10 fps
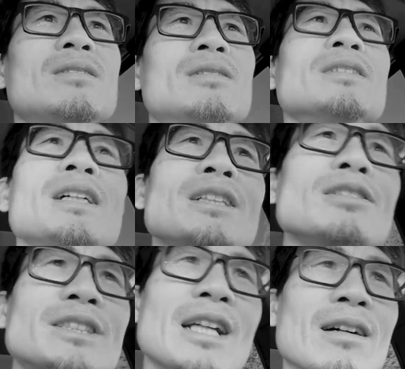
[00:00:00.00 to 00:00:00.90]
人家要
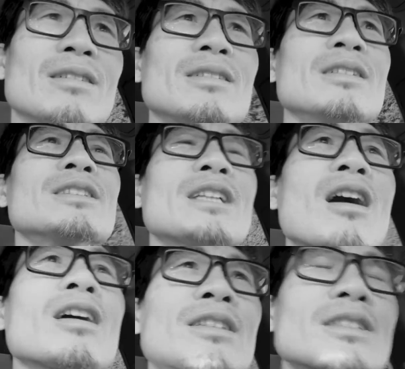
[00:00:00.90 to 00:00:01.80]
想想
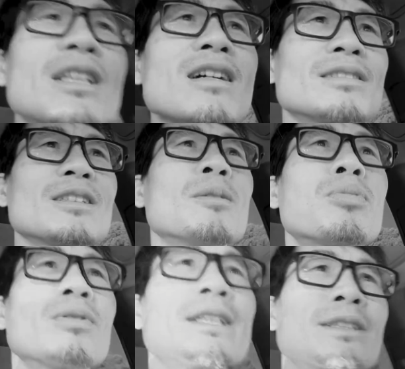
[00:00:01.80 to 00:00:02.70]
上这个
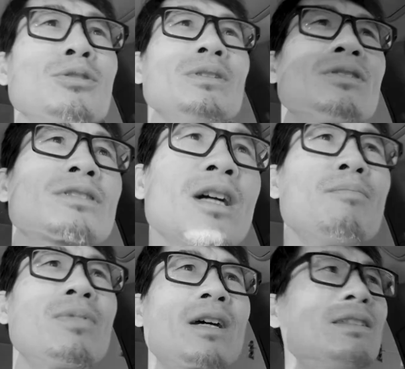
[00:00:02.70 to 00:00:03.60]
普林斯顿都
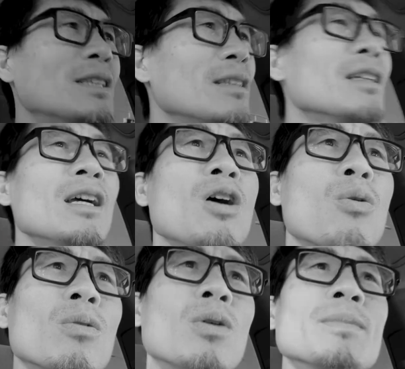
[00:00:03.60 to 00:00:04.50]
上不了，你
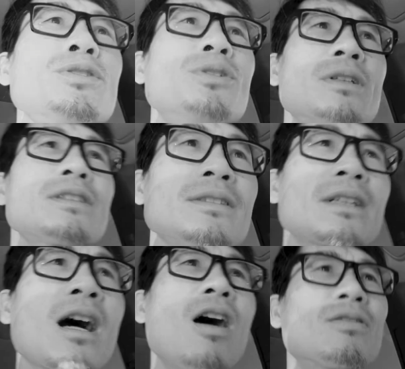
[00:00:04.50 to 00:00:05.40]
我们女儿自己
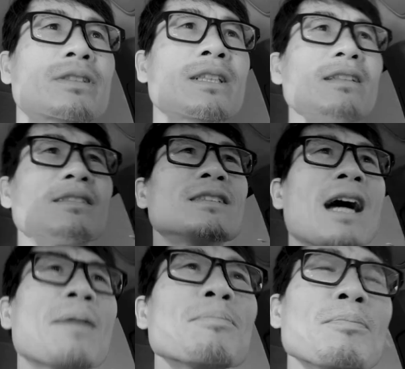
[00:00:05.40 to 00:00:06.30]
考上了，你
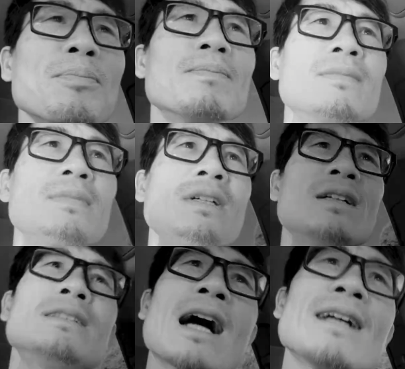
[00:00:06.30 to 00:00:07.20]
还
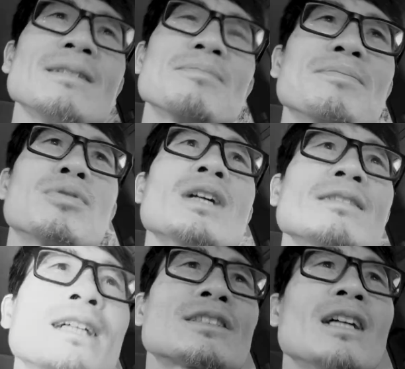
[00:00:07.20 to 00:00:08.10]
你还不让
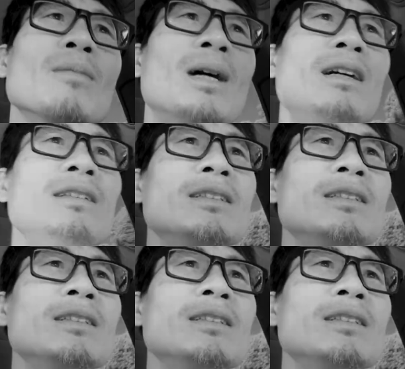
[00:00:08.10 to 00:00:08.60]
她上吗？